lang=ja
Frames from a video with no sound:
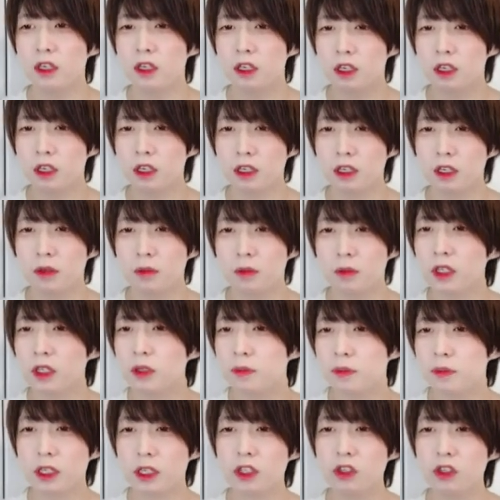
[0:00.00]
はい。また、
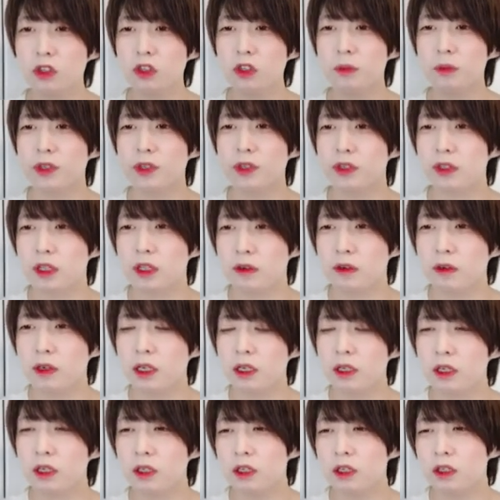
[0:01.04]
プラットフォームによって
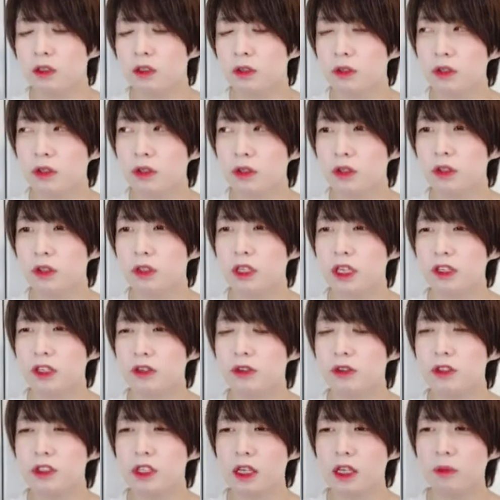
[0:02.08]
は、コントローラーによ
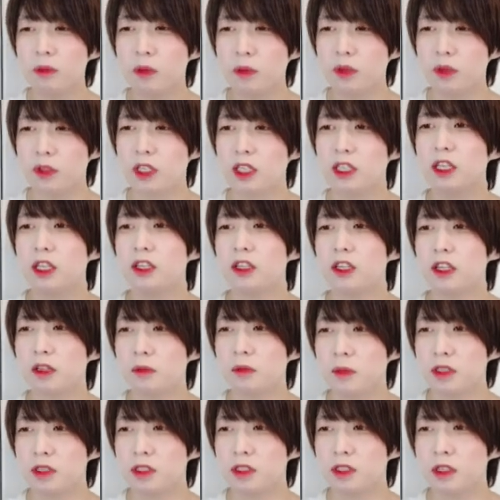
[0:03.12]
る際も問題になってき
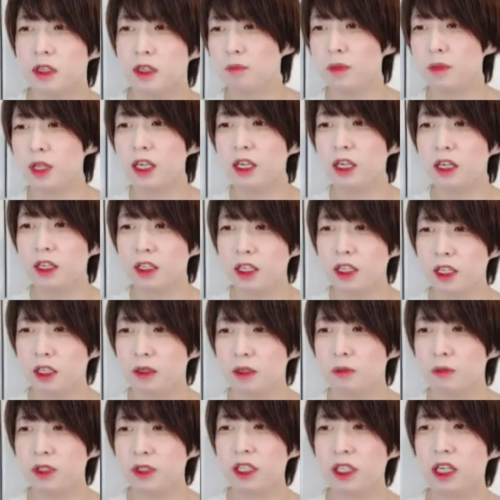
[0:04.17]
ます。右側に
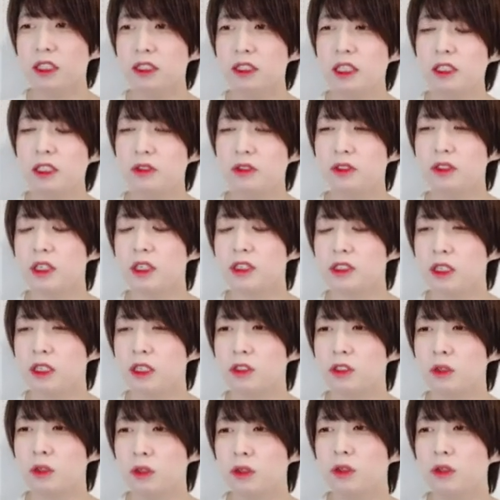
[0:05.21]
VR タイトルで使う
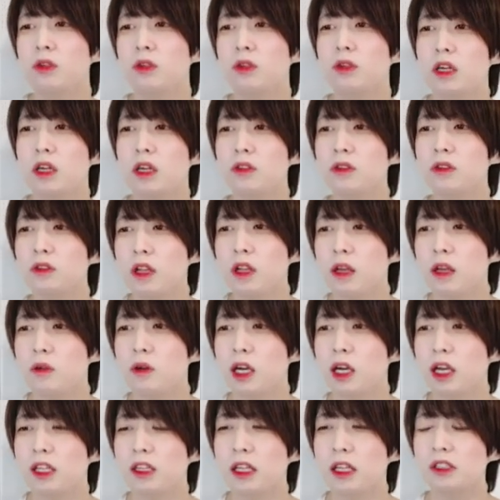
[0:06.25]
コントローラーの例を
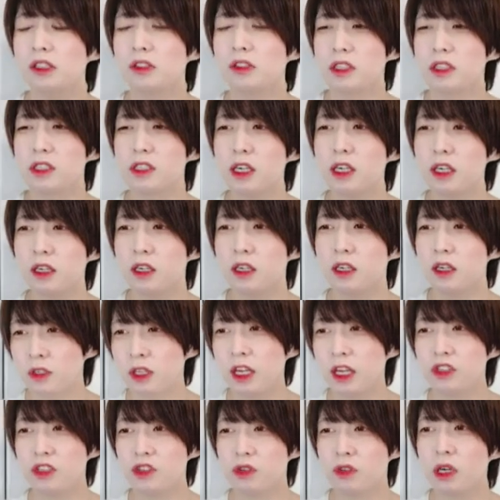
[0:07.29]
挙げているのですが、
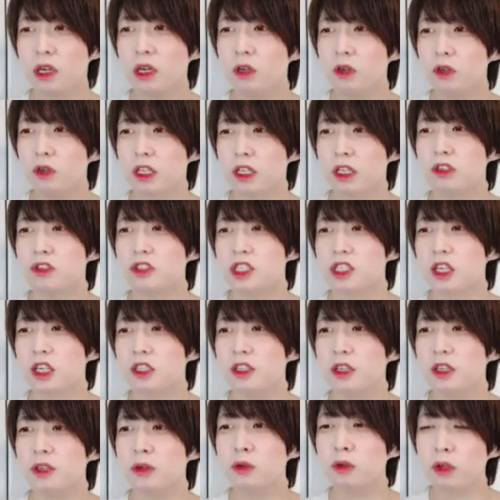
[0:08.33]
形状が大きく違っ
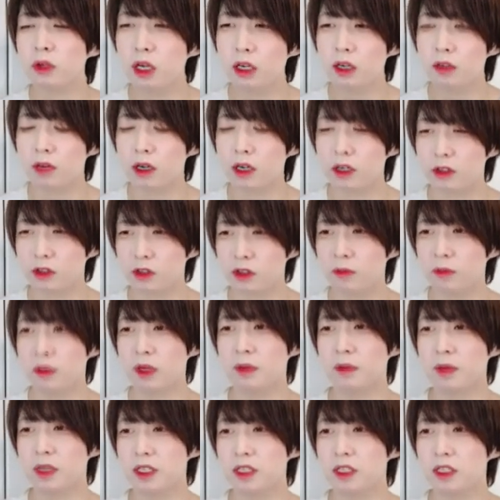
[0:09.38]
ていることがわかると思い
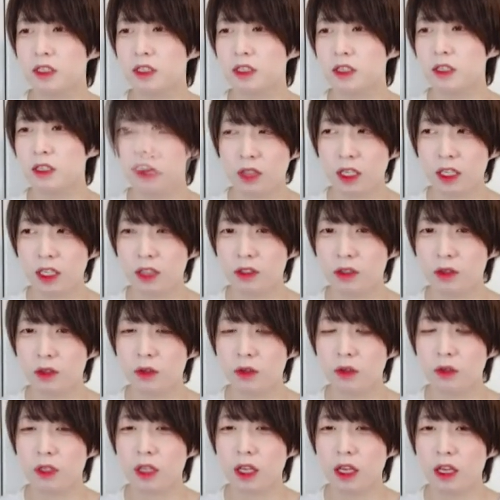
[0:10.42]
ます。はい。という
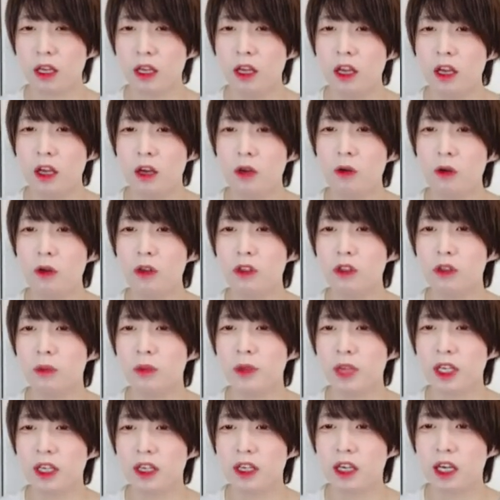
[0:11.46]
ことで、多くの
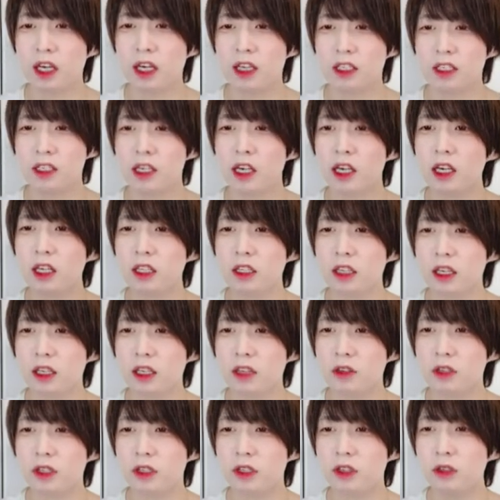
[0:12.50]
VR 開発者が対
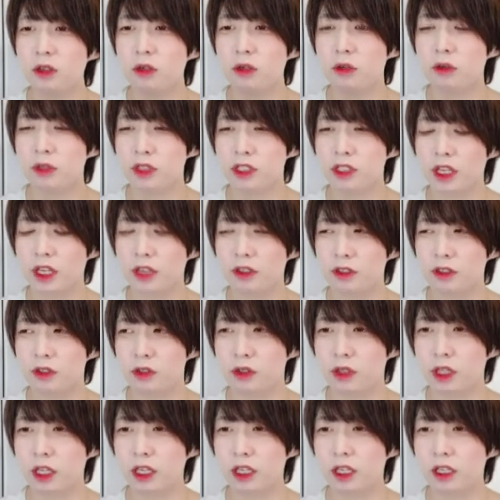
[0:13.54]
応に苦労をしている状
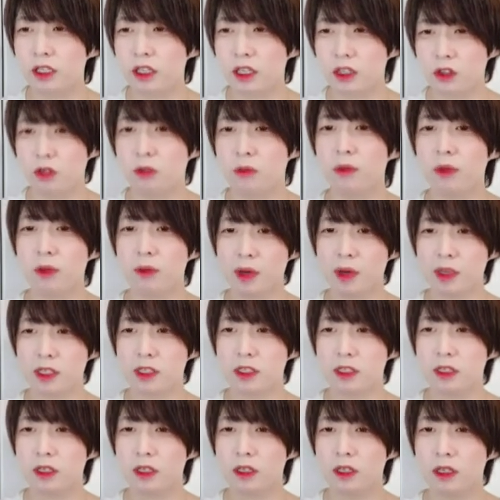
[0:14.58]
態だと思いま
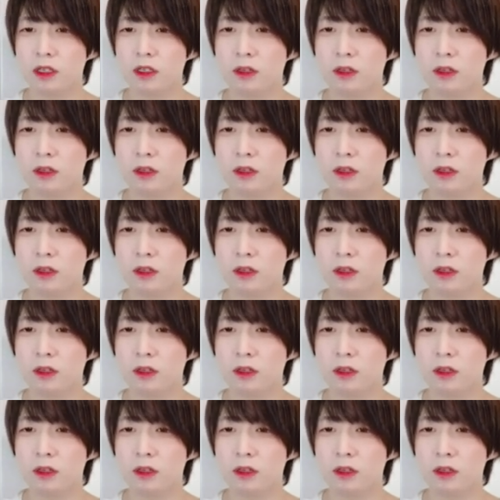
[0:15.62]
す。